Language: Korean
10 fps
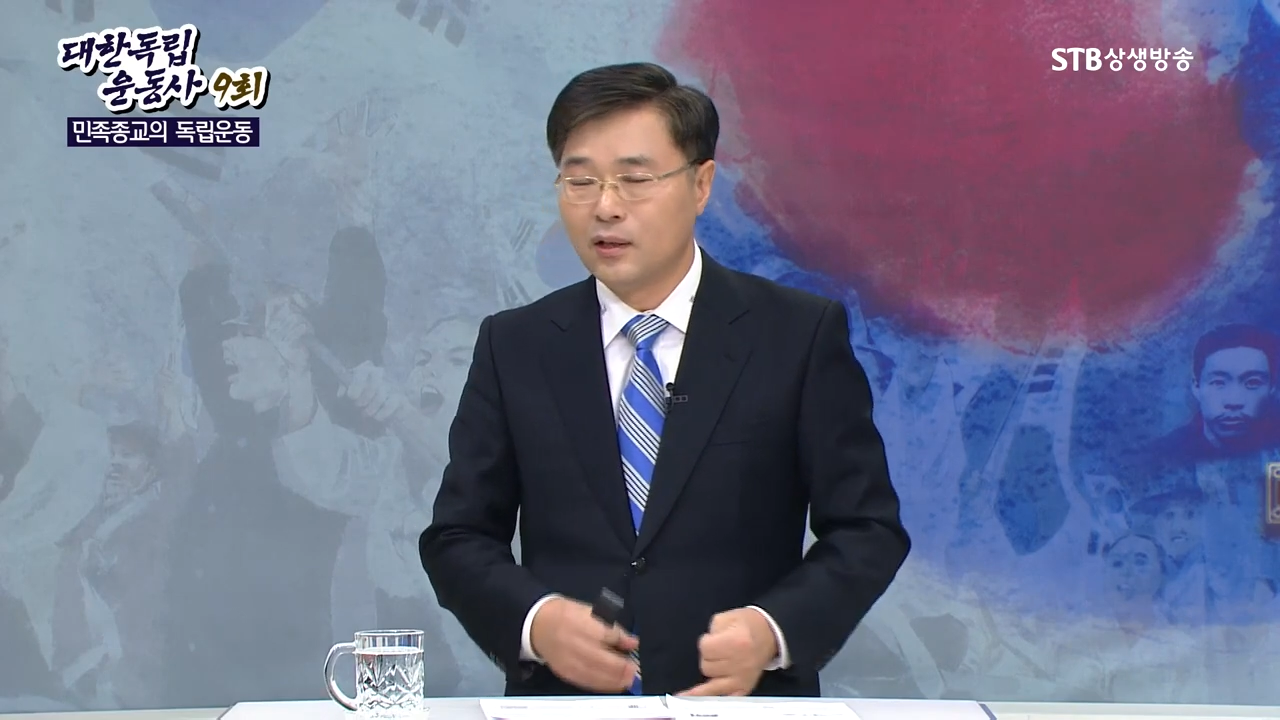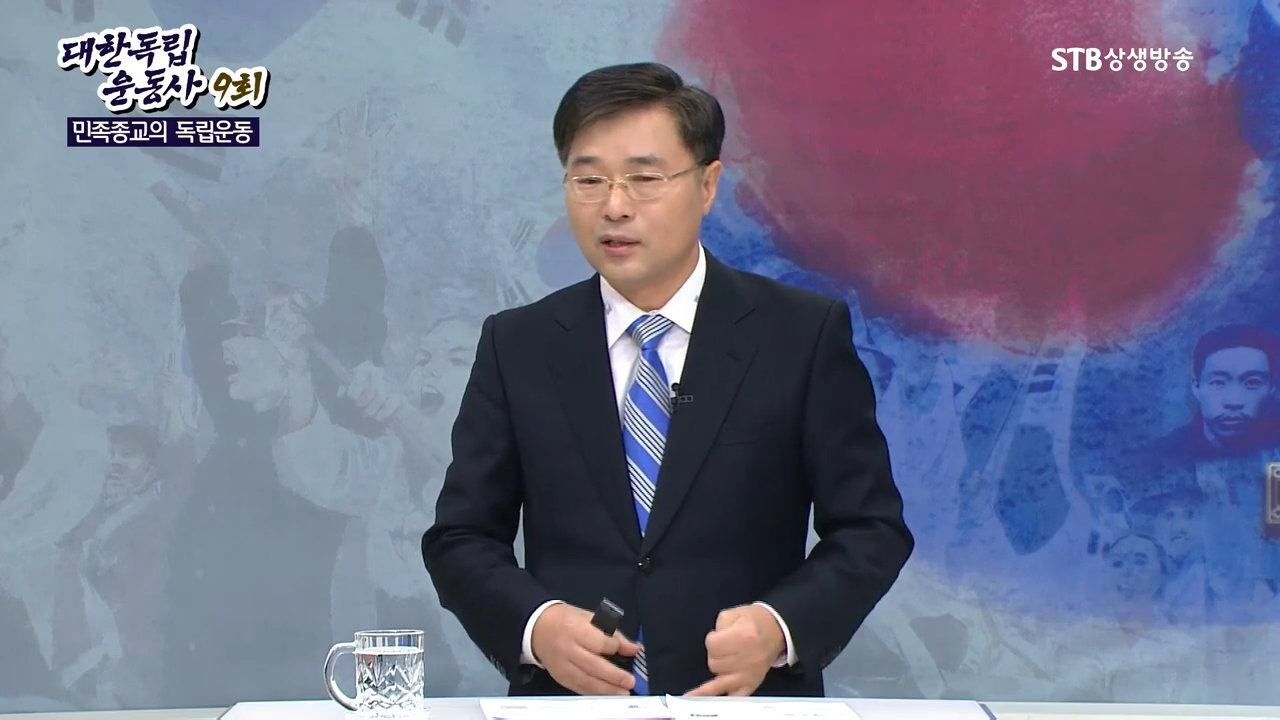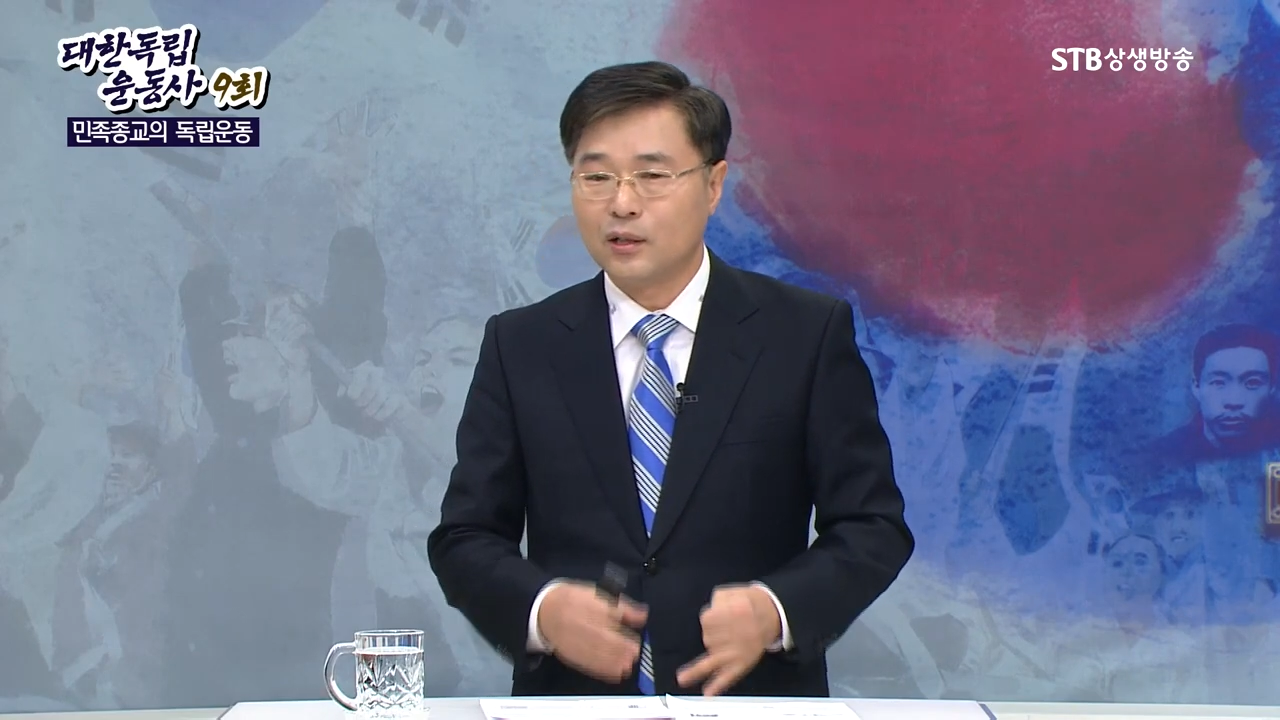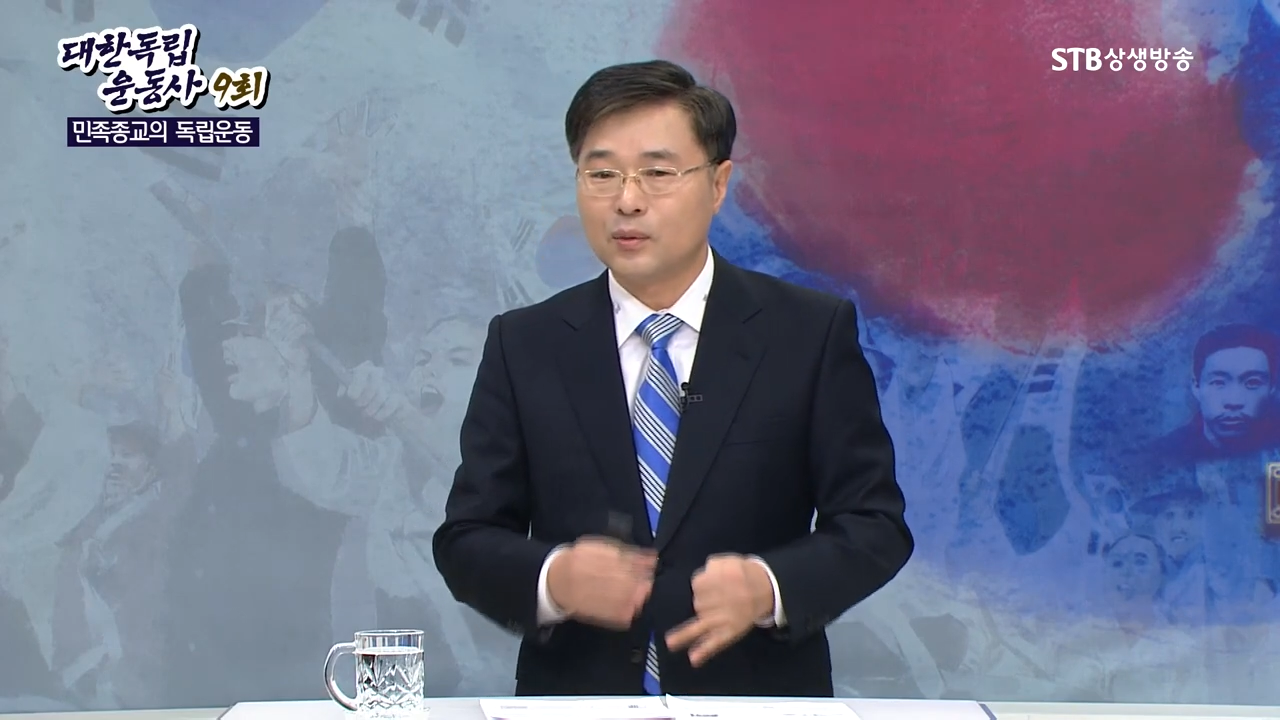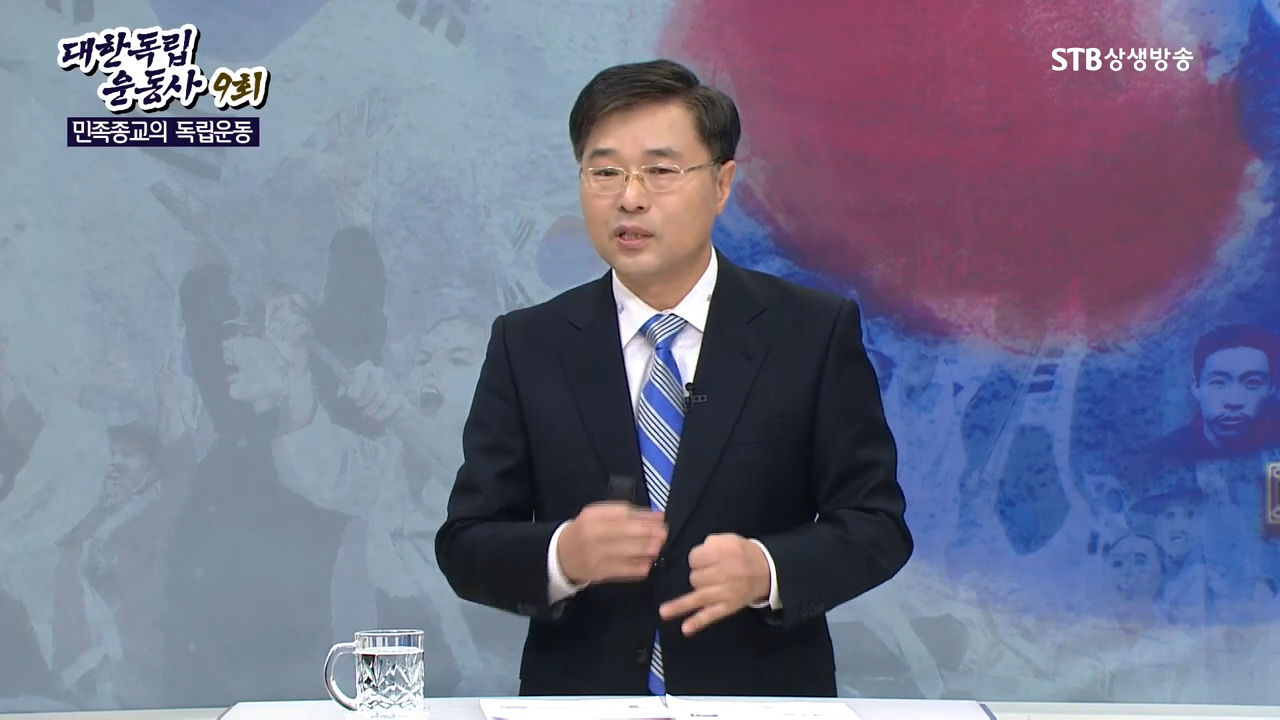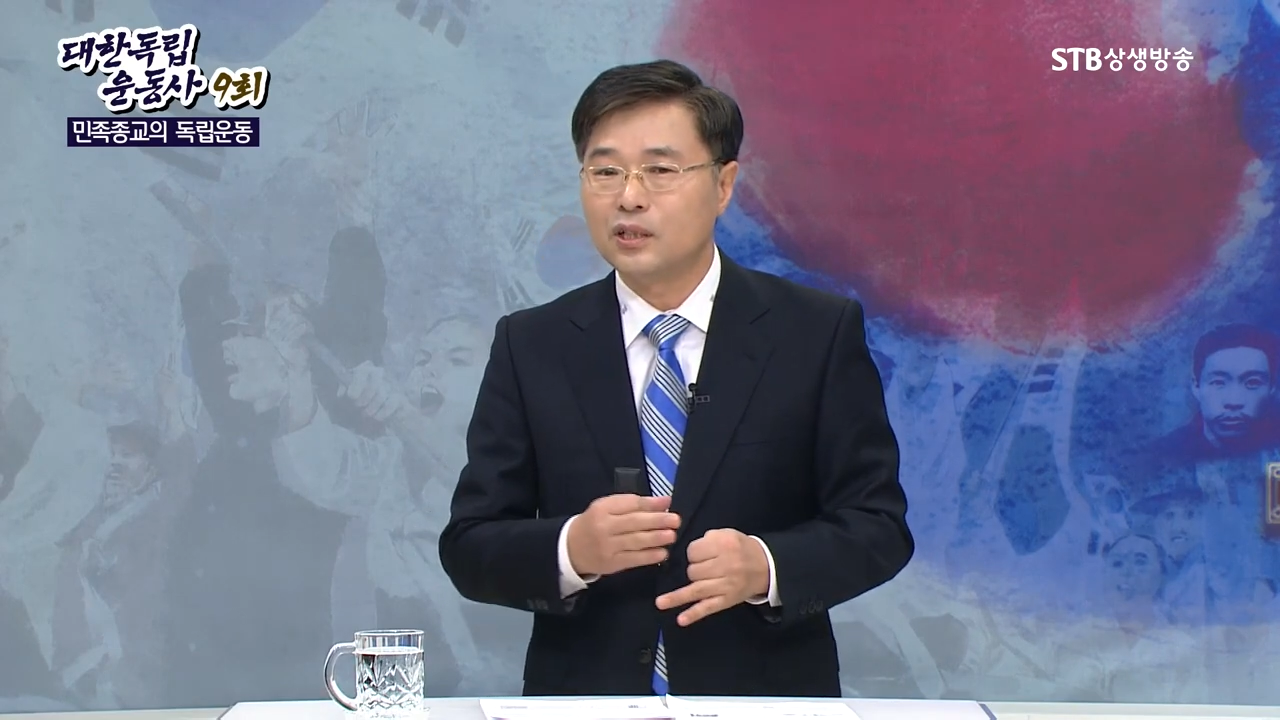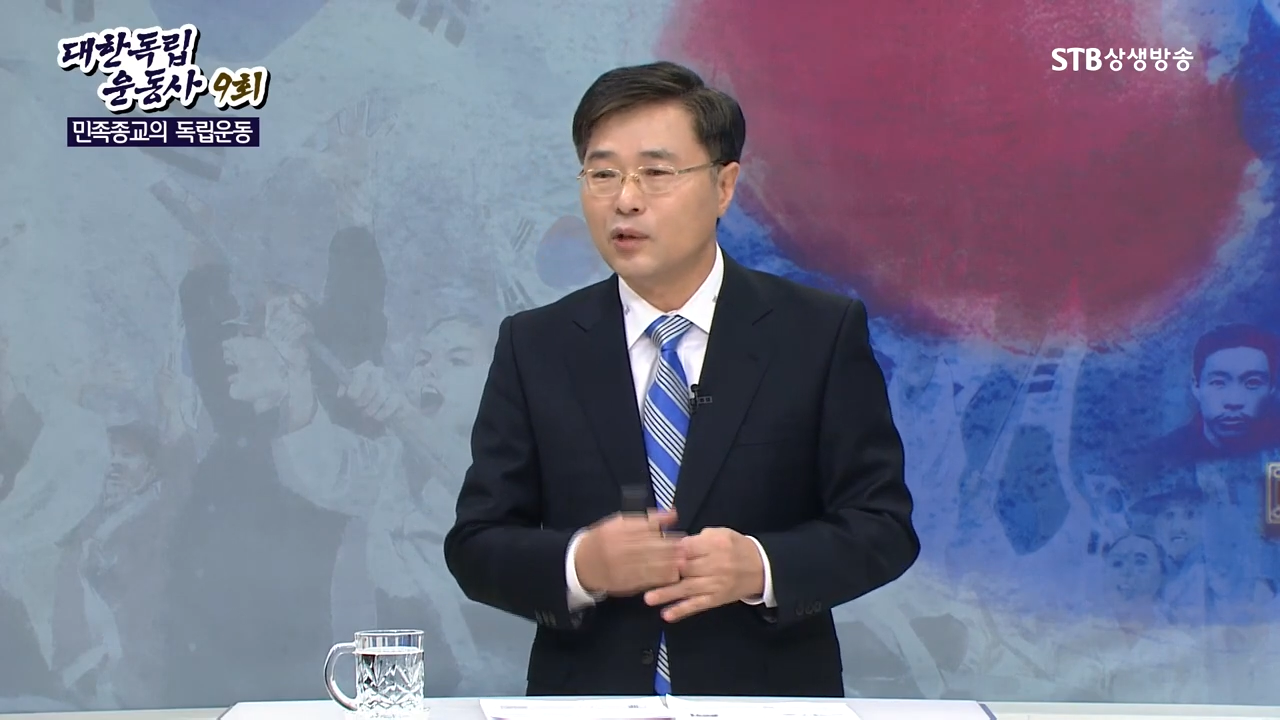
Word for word: 그럼 그